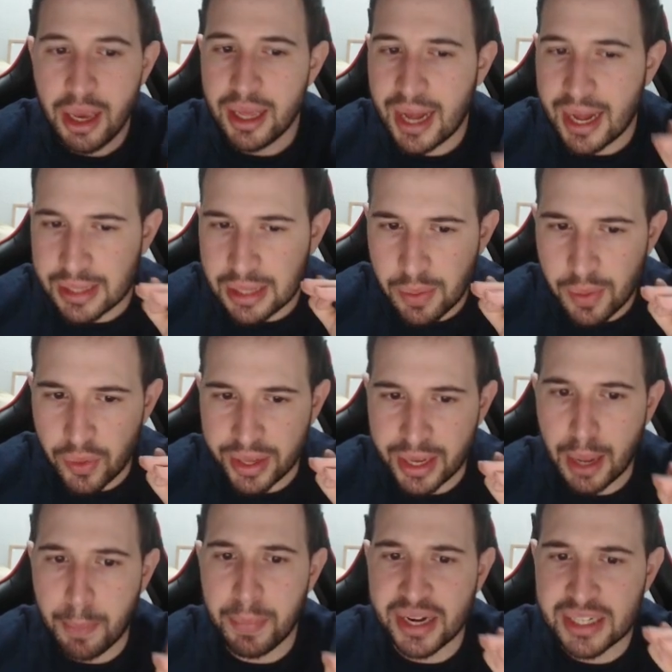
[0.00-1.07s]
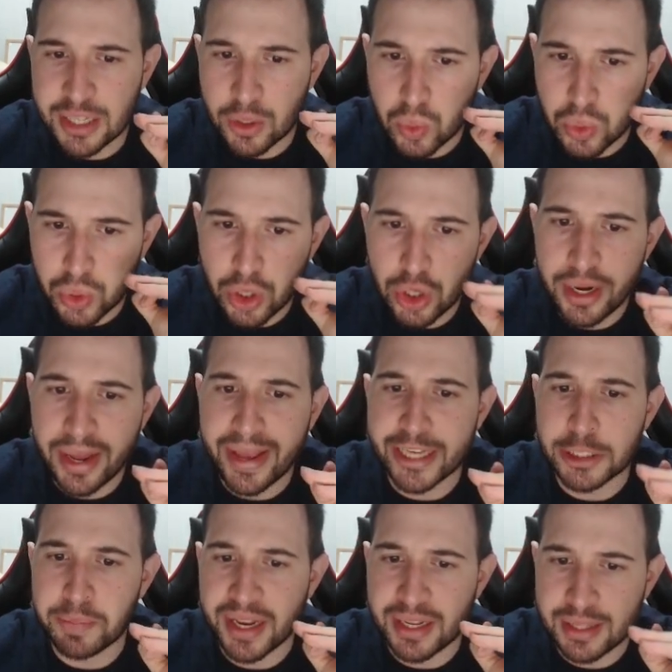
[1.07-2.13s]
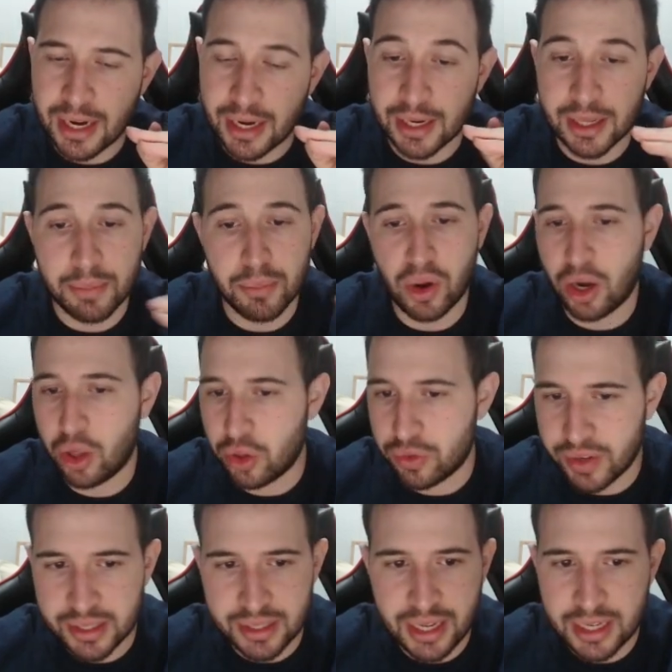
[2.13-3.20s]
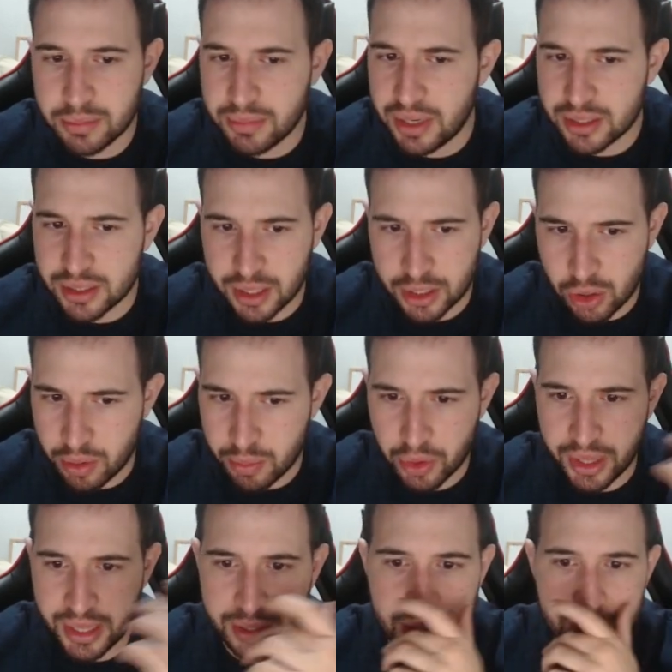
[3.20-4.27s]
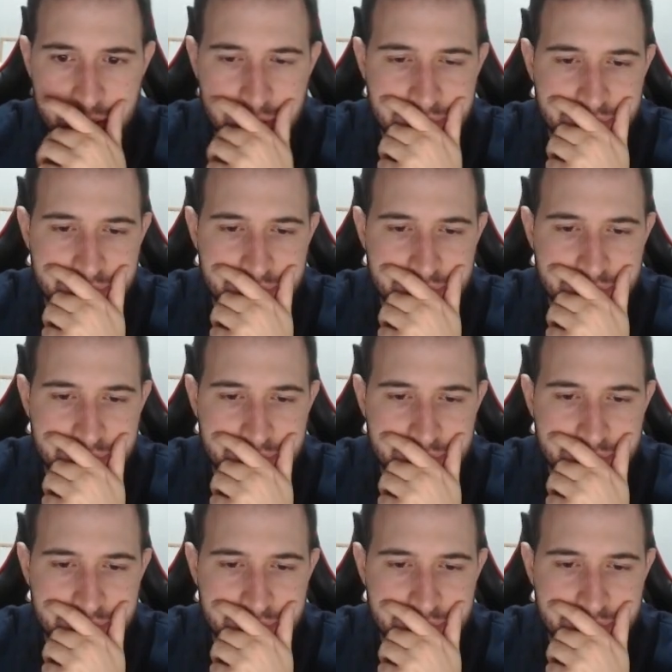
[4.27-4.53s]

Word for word: activa única, persecución espectral, invoca a los dos fantasmas, que es lo mismo de antes.